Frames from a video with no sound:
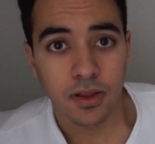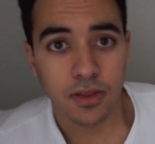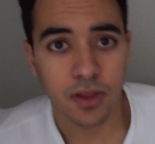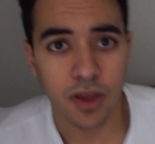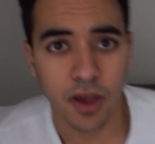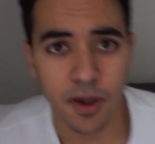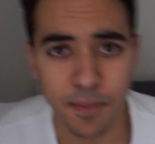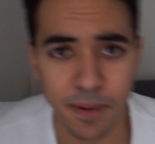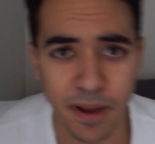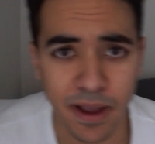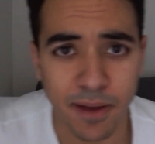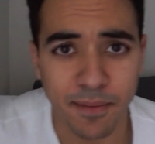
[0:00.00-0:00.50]

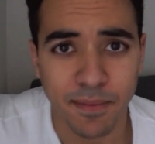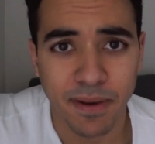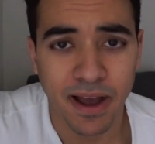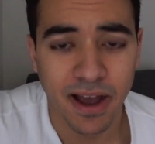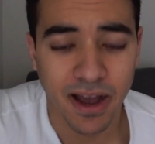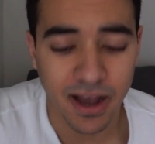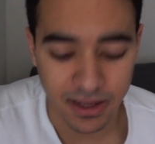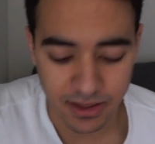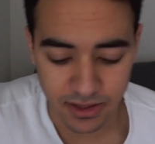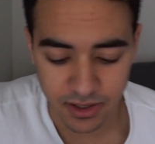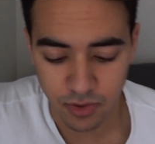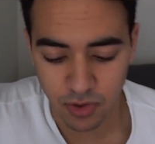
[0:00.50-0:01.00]
طيب يا
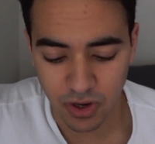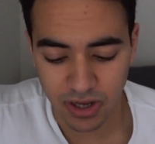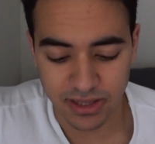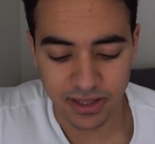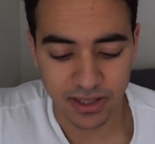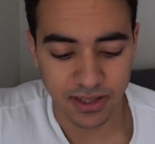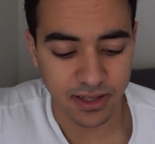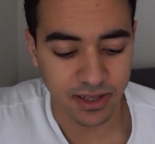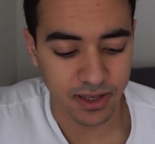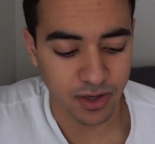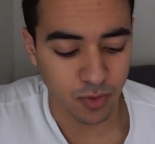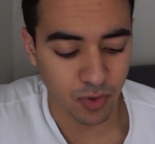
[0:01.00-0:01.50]
جماعه
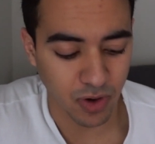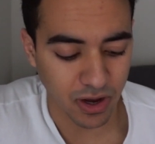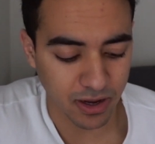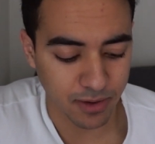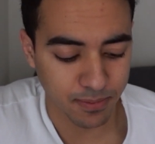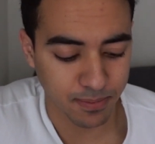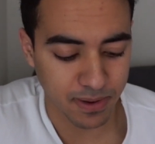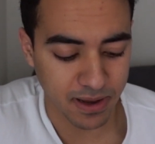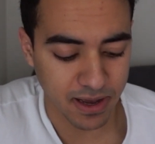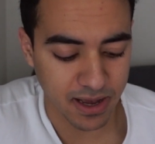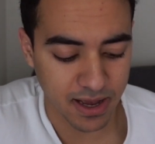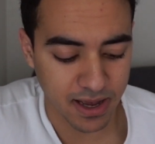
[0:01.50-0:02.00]
دلوقتي دي
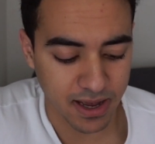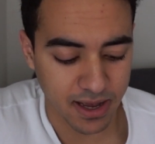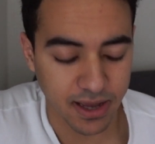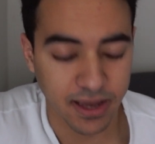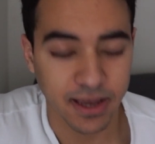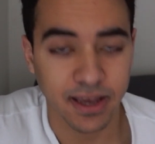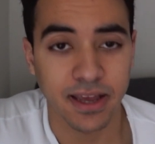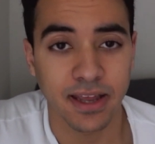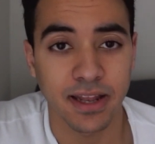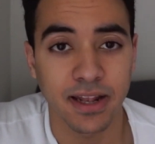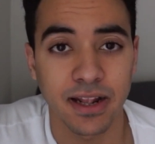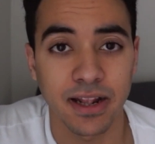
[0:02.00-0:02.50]
الوجبه
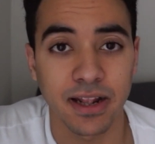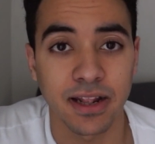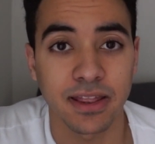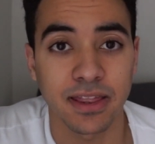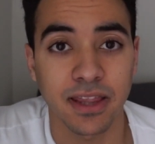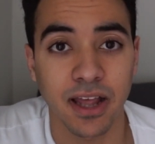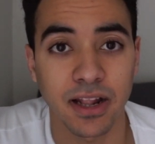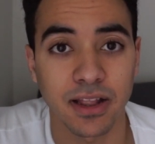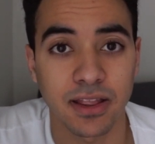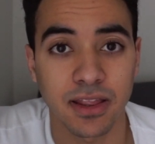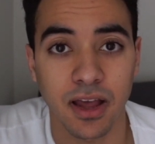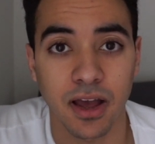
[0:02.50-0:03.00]

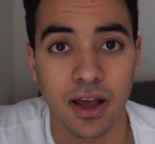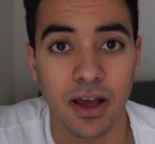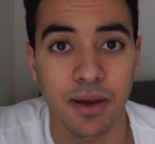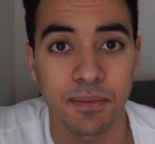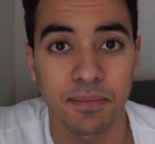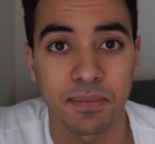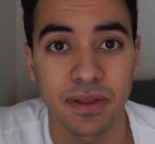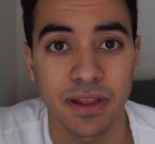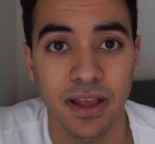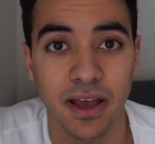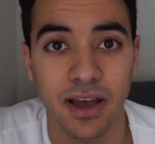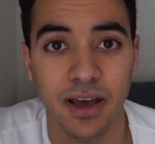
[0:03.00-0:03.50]

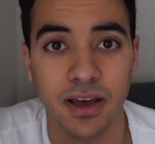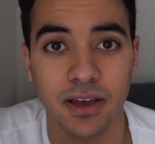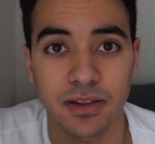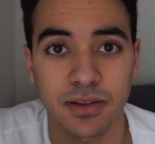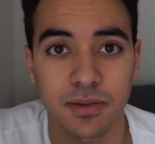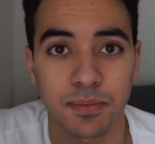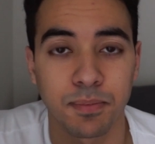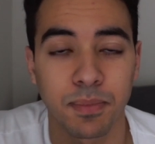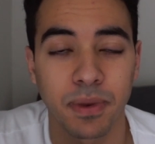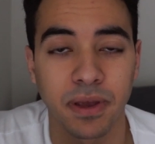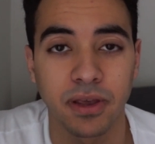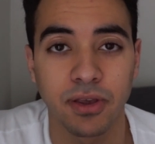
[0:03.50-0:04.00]
الثالثه
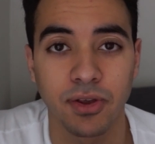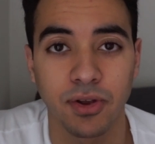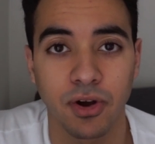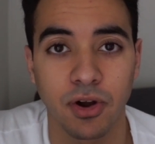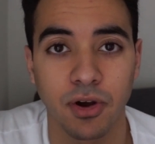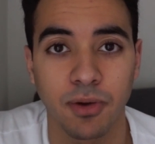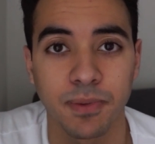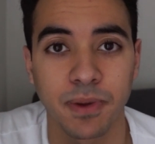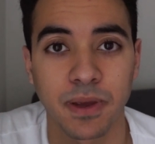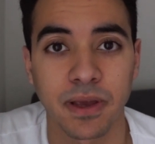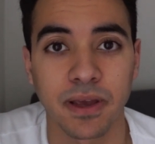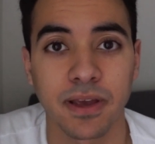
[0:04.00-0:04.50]
بتاعه بيج
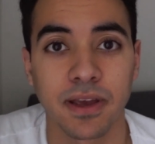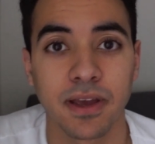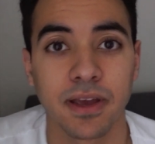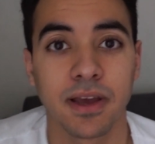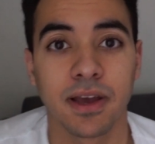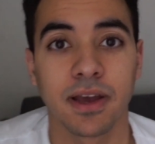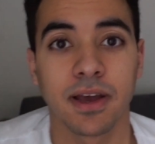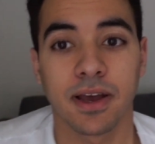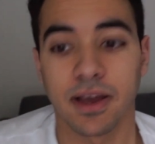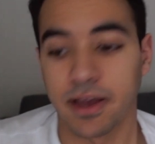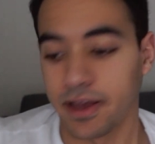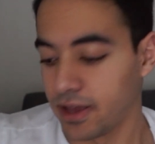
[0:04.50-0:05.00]
رامي
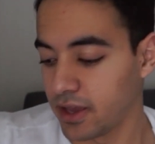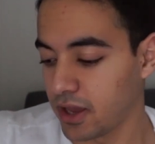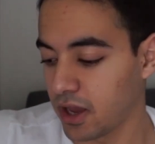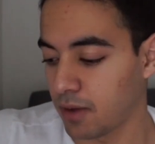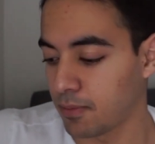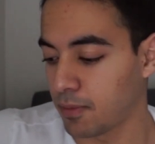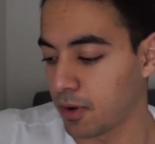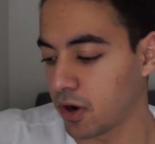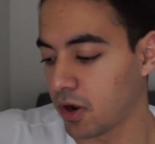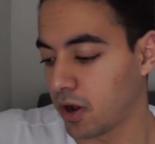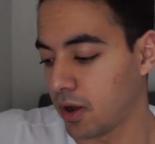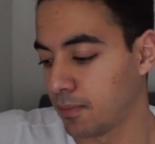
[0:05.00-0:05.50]
هي
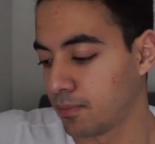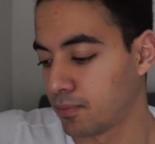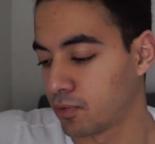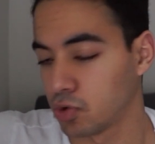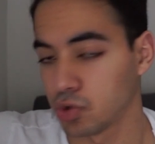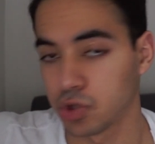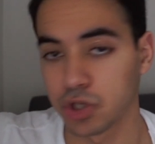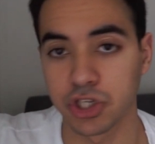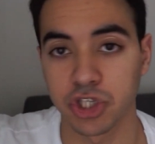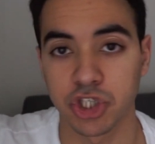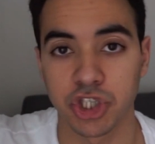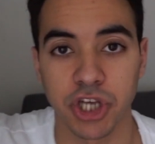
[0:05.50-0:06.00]
عباره عن
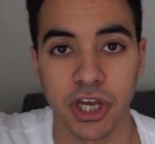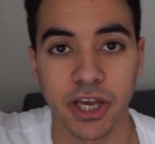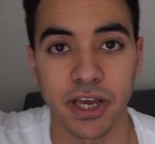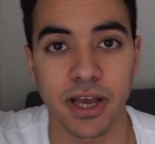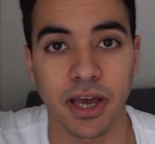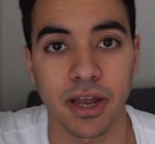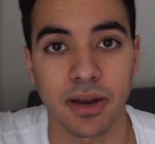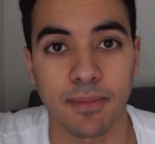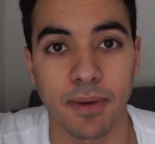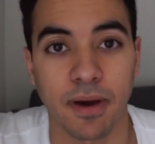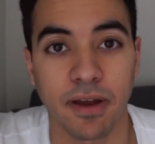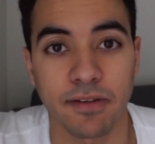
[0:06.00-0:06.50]
بروتين شيك
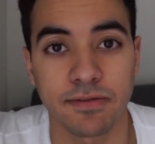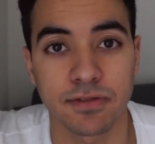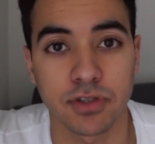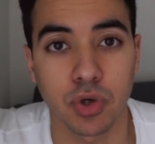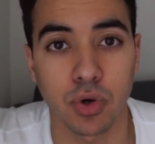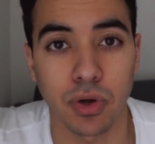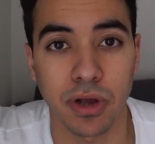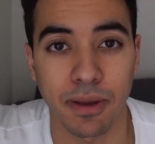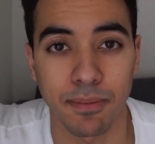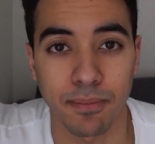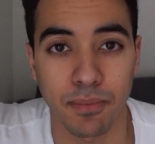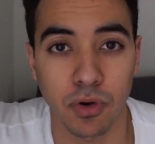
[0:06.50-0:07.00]
انا معرفش
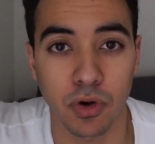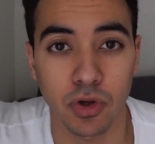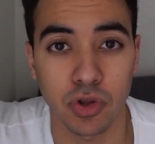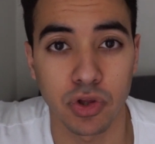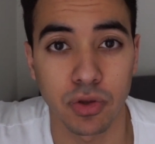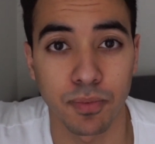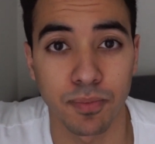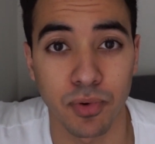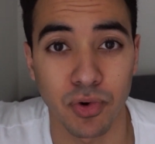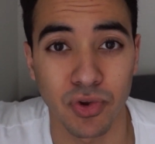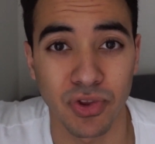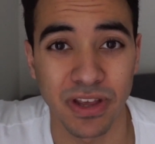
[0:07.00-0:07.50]
هو كان
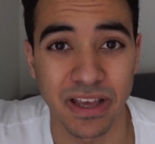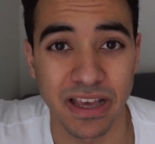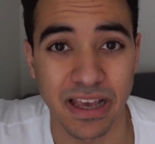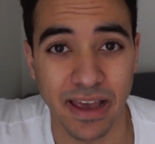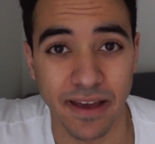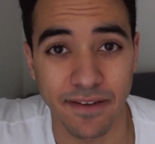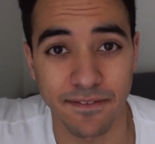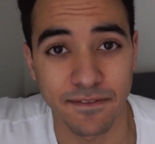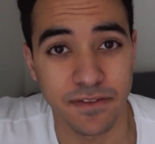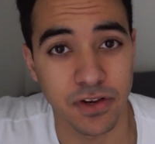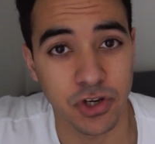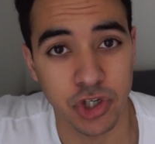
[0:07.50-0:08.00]
بيحط بروتين
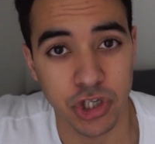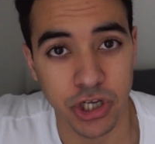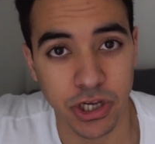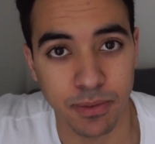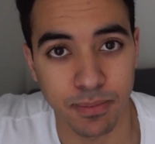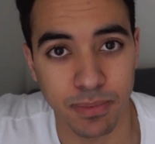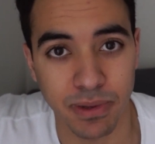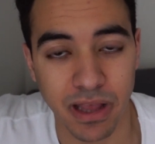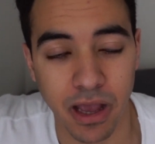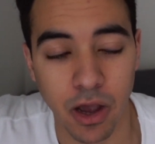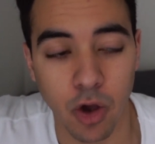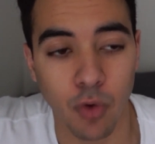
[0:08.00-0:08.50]
كام في
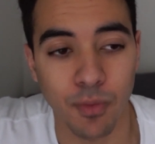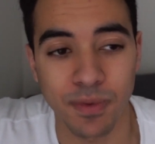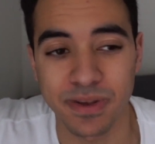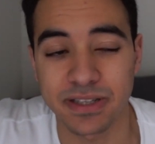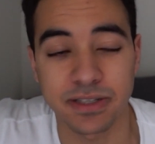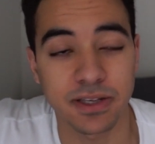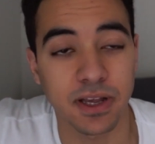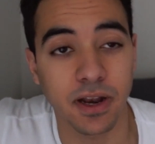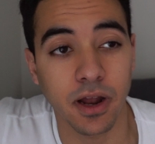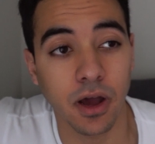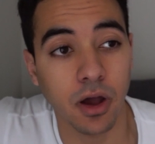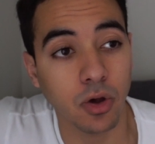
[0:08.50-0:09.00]
الشيك بتاعه
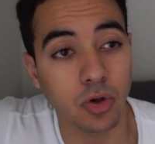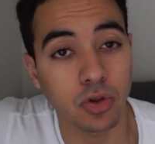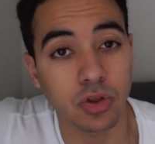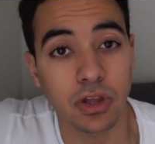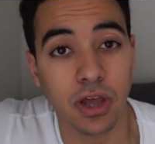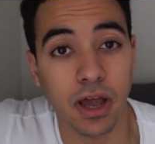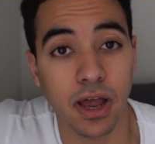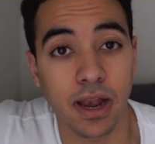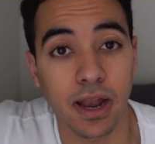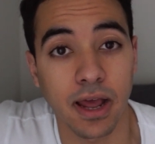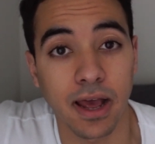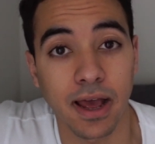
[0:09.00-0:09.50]
بس انا هحط
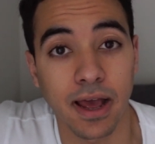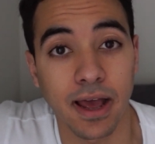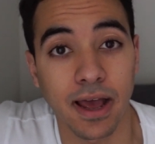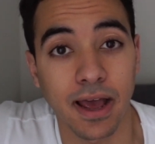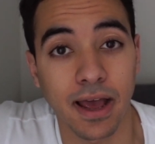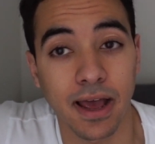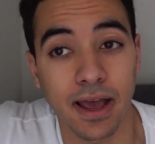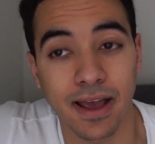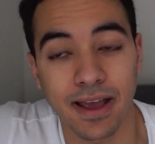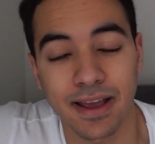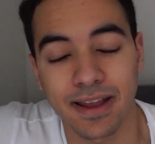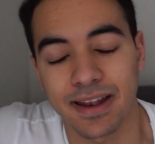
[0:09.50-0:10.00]

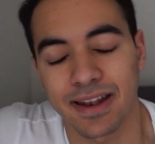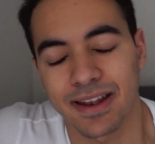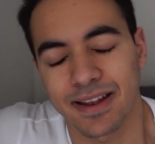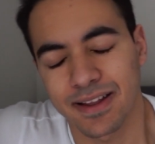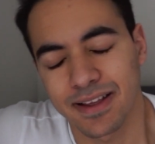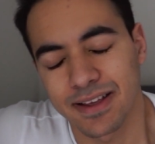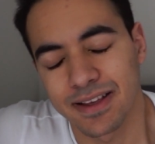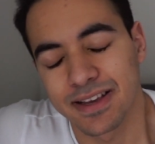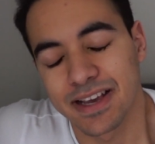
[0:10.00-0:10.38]
على ال...